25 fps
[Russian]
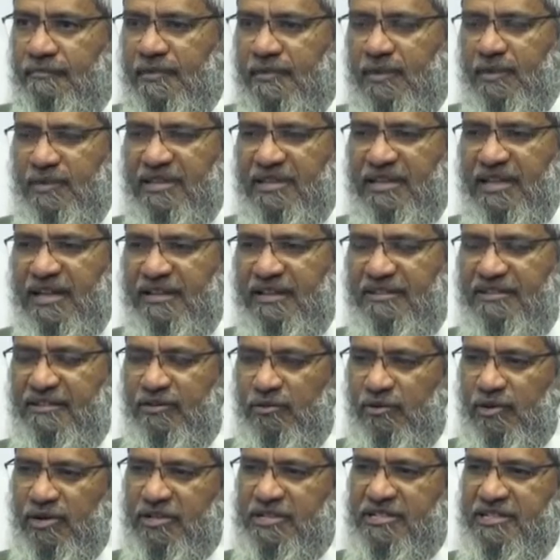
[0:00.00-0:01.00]
Брат
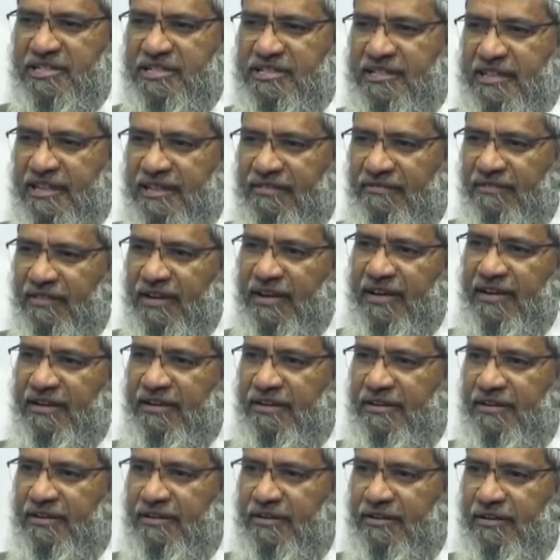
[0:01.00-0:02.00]
задал вопрос от своей
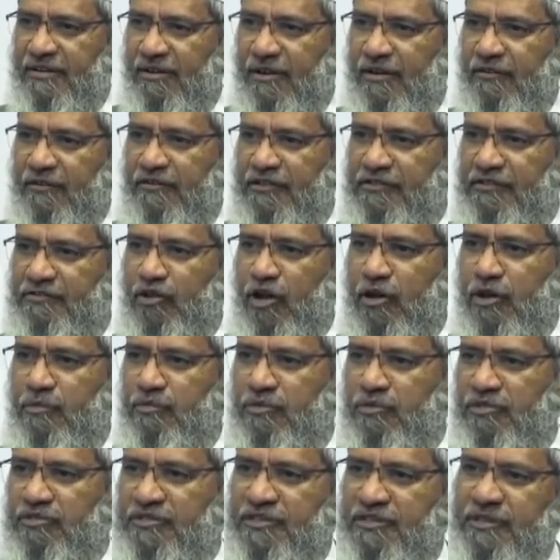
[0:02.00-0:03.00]
знакомой, которая
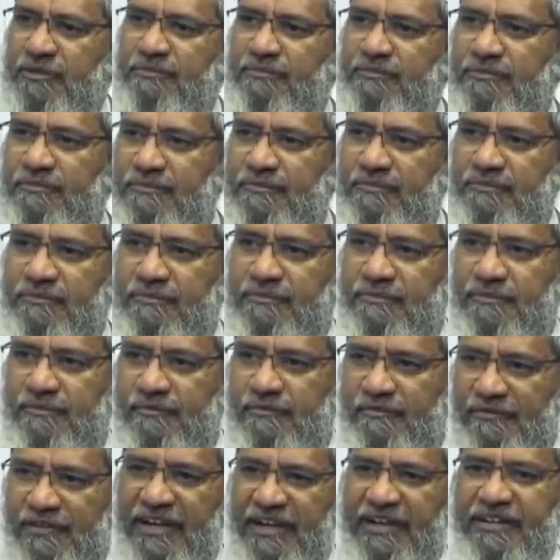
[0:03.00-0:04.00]
не является
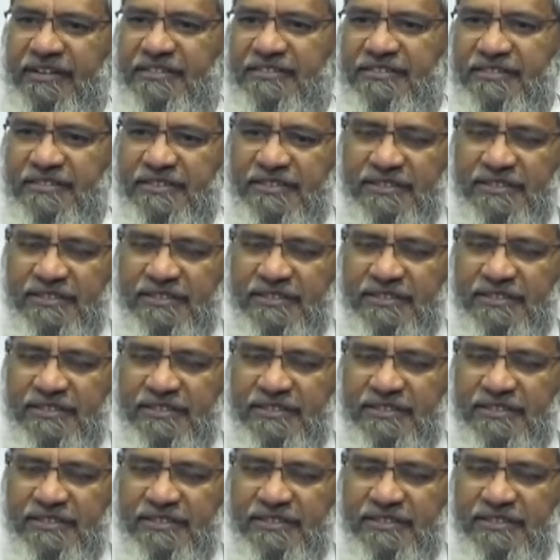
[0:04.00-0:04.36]
мусульманкой.